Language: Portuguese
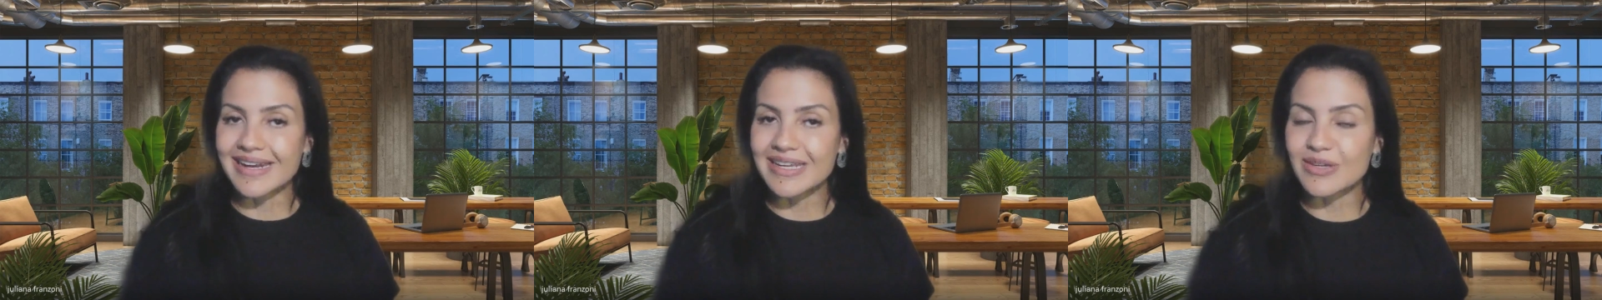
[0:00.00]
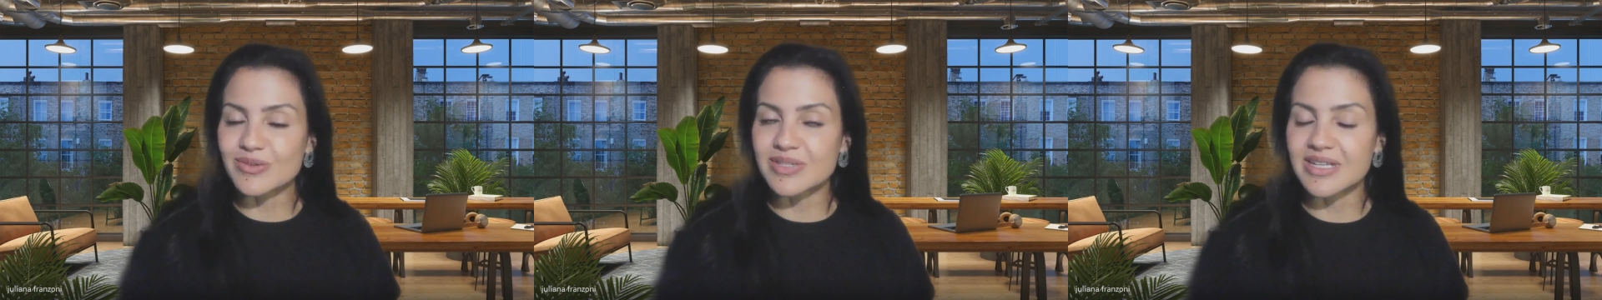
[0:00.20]

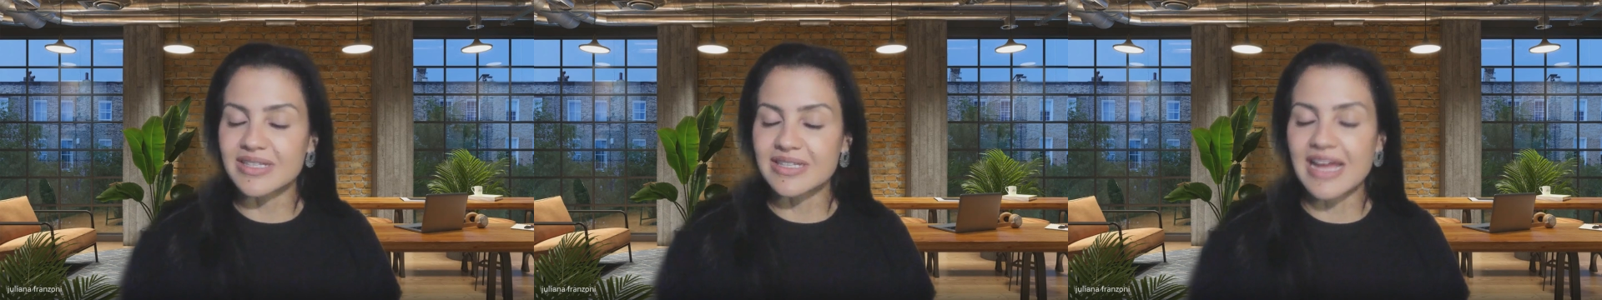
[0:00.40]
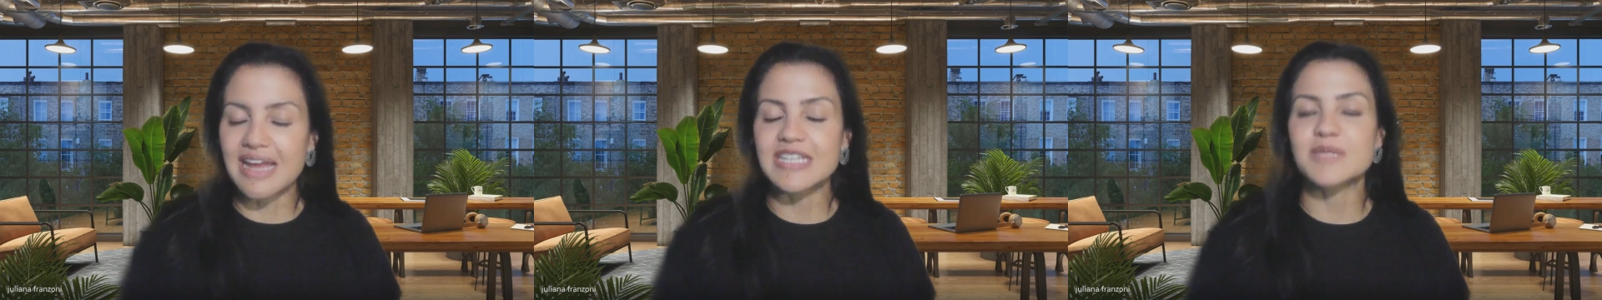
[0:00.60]
aí aos
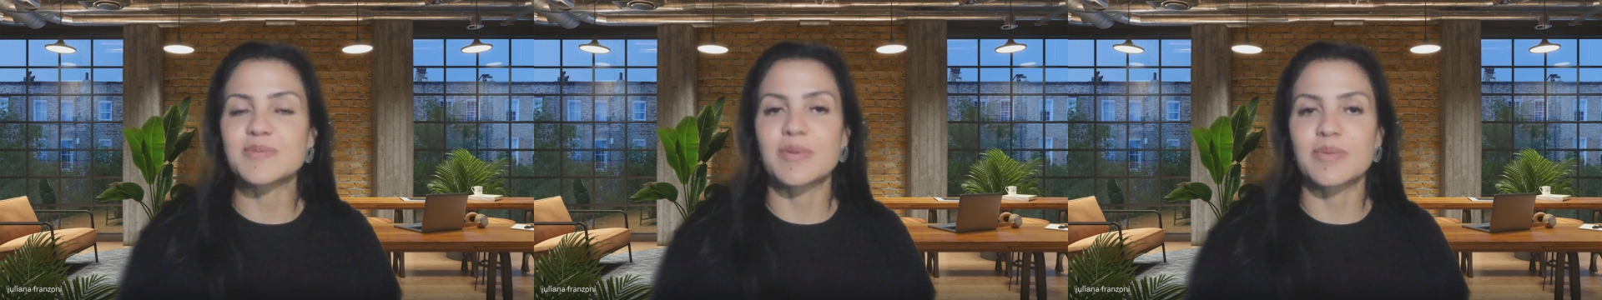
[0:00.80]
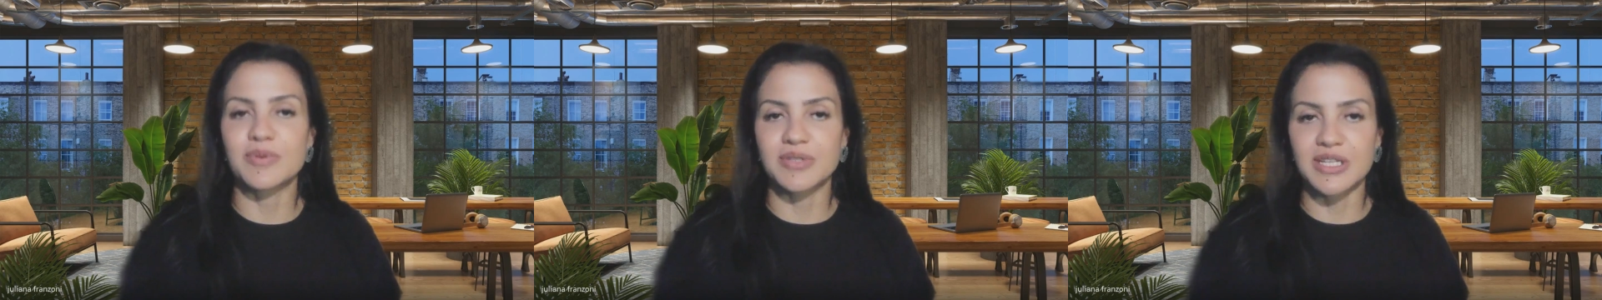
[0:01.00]
detalhes
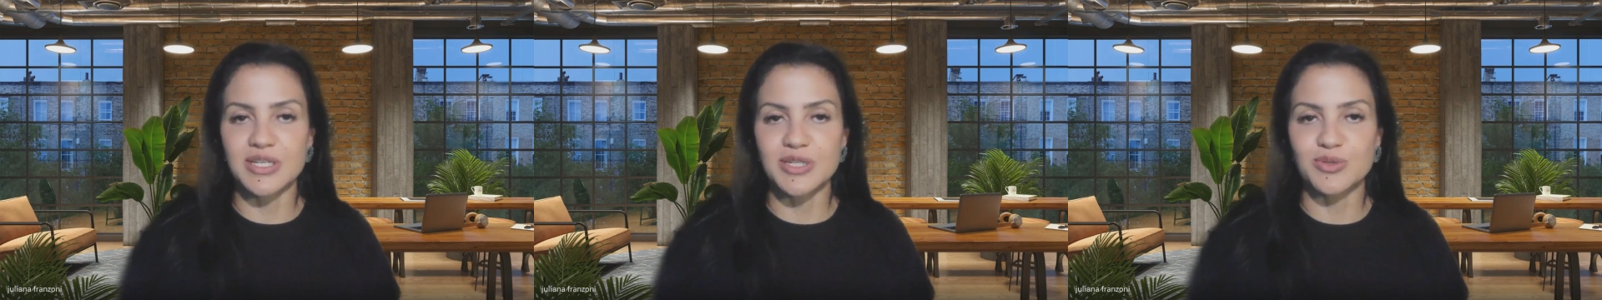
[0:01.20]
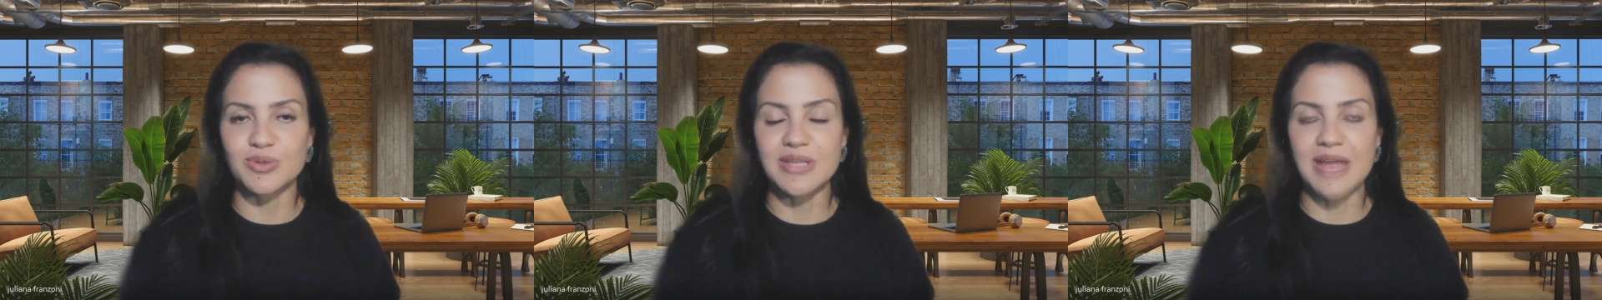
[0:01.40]
para poder
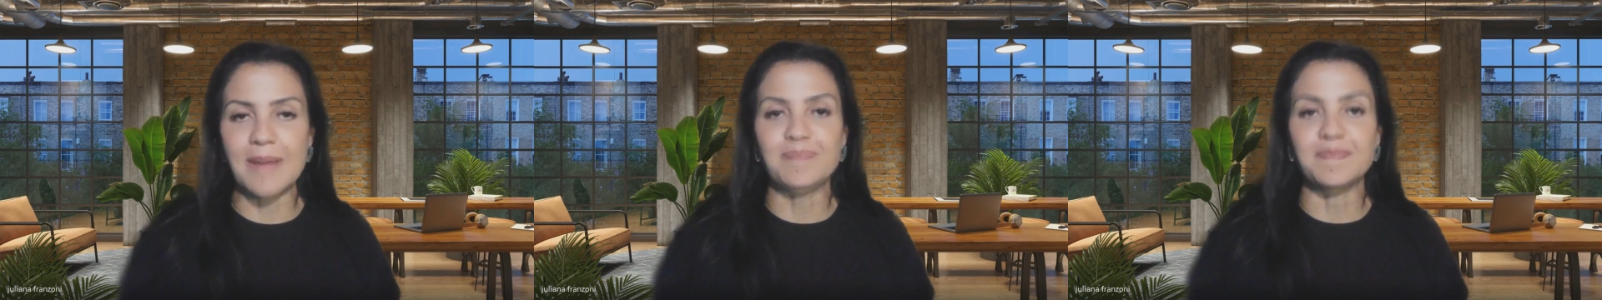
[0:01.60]
estudar.